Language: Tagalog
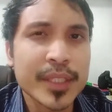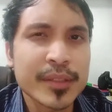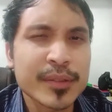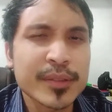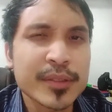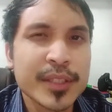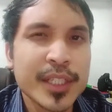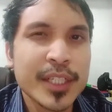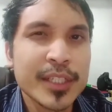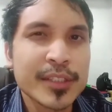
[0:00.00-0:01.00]
Pero
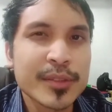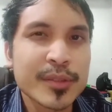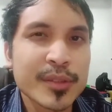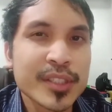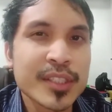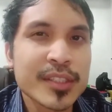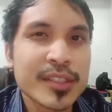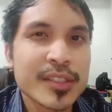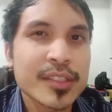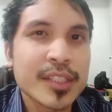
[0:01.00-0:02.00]
siguro
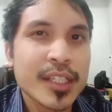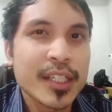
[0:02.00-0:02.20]
since